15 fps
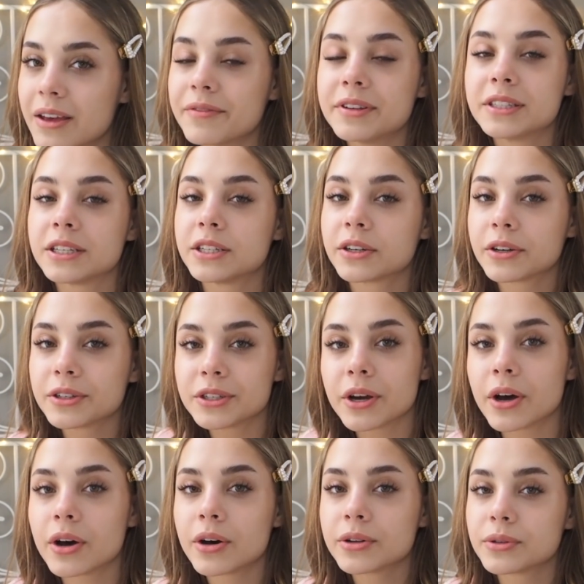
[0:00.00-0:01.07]
Więc jeśli chodzi
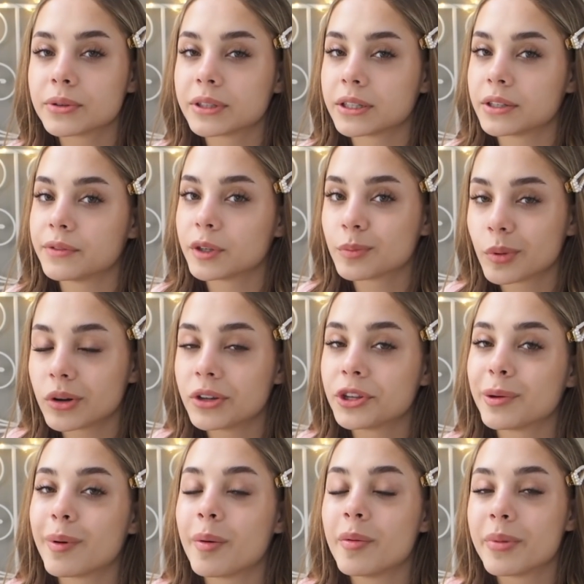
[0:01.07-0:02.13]
o sukcesy w zespole,
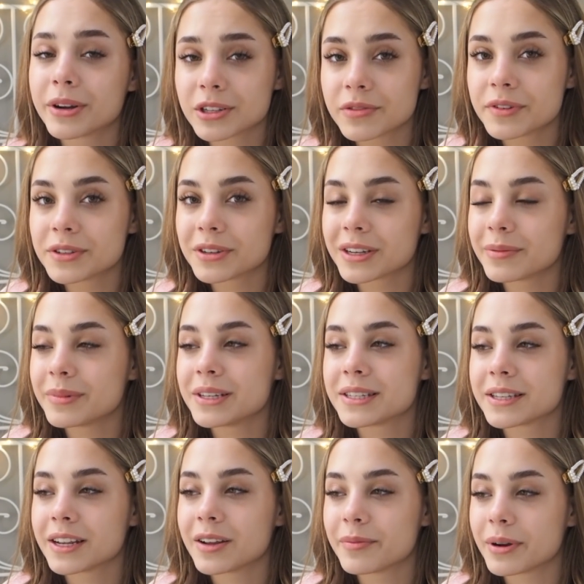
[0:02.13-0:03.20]
to mamy bardzo wysokie
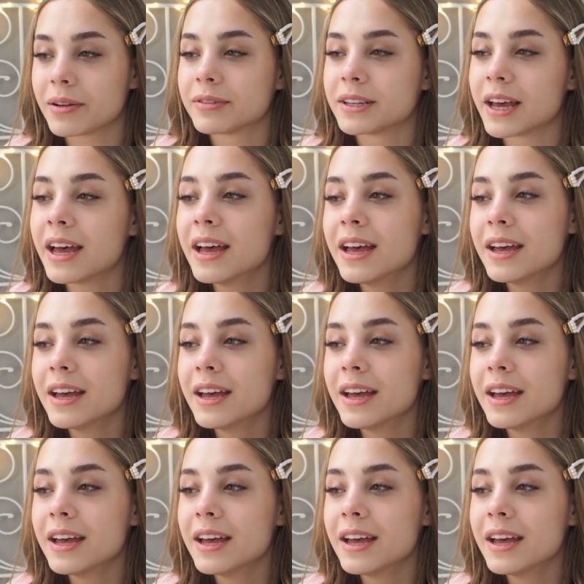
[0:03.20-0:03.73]
miejsca, naprawdę.